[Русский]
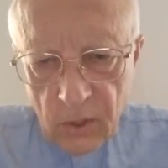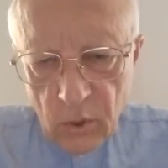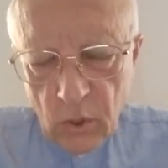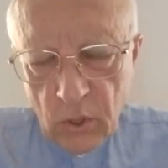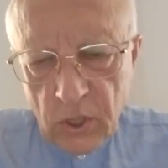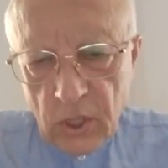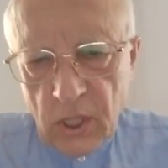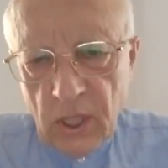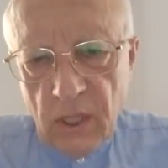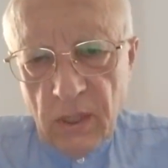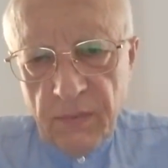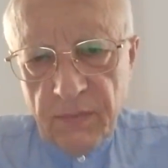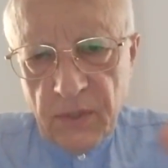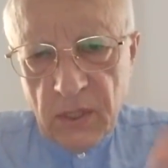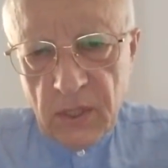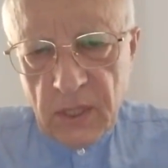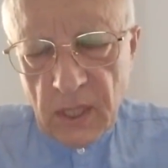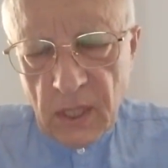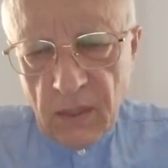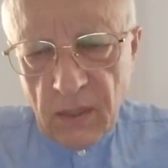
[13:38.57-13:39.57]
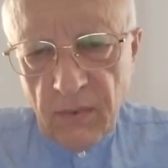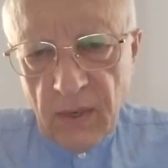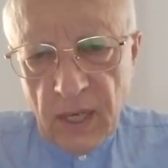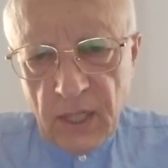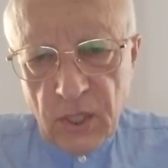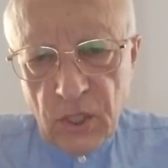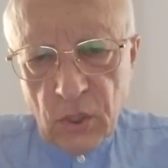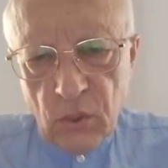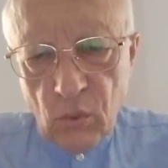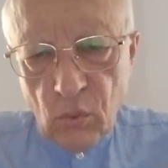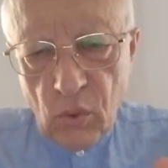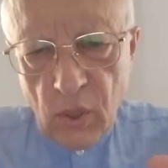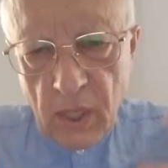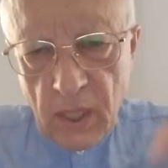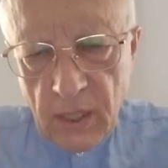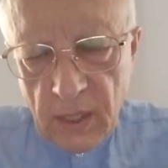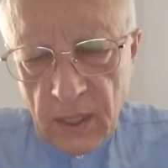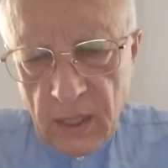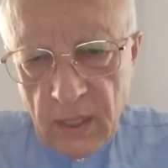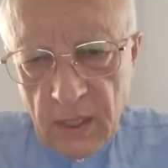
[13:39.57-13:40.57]
То есть Киев не захвачен,
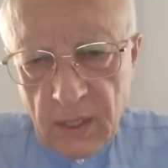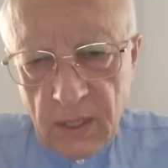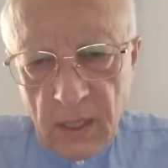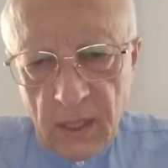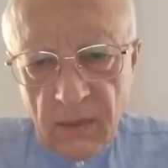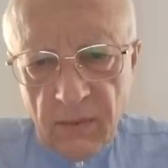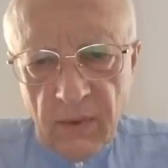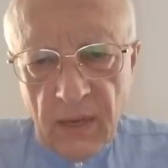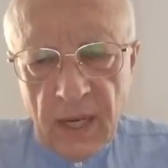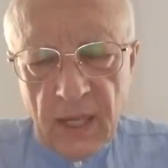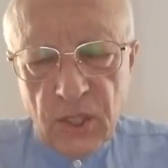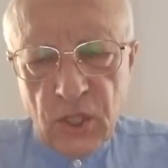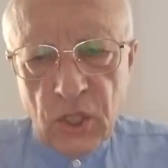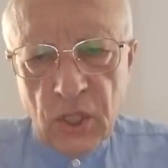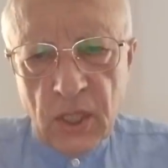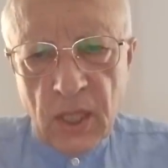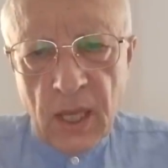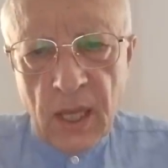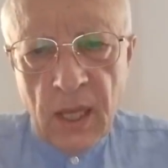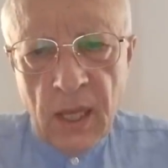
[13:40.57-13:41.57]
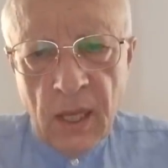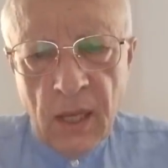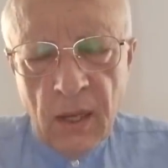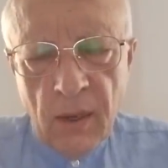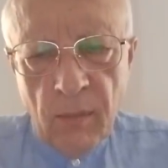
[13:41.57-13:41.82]
Украина не захвачена.